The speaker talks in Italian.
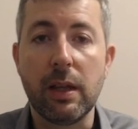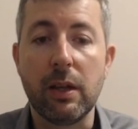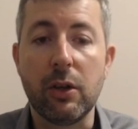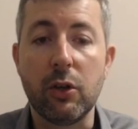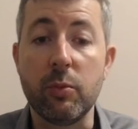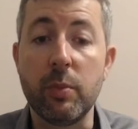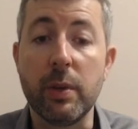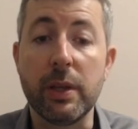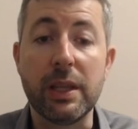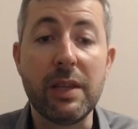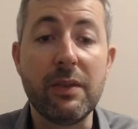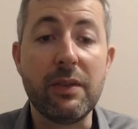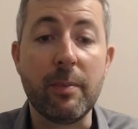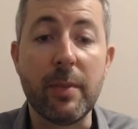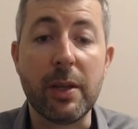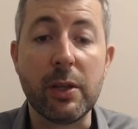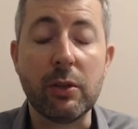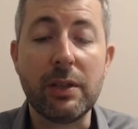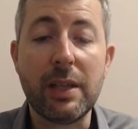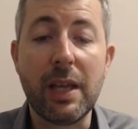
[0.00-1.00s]
Gli obiettivi a
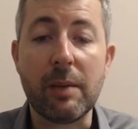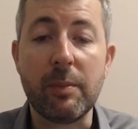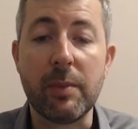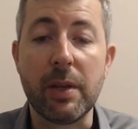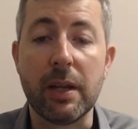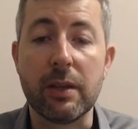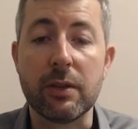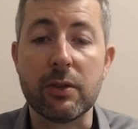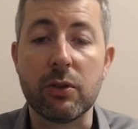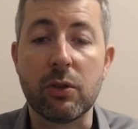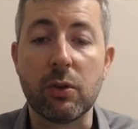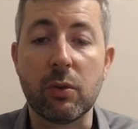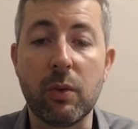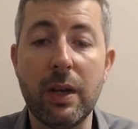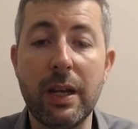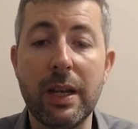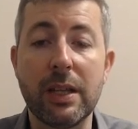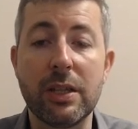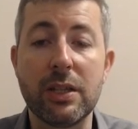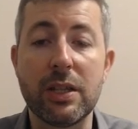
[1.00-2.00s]
medio termine sono
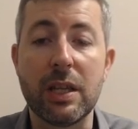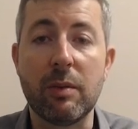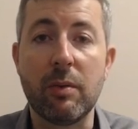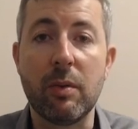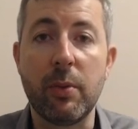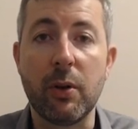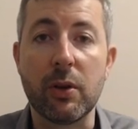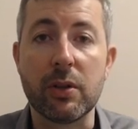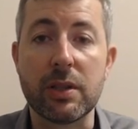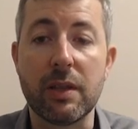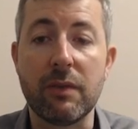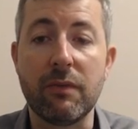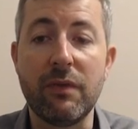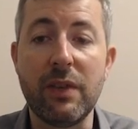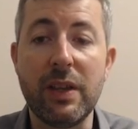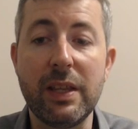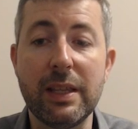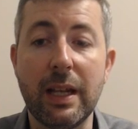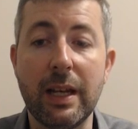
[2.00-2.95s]
quelli che ci siamo posti fin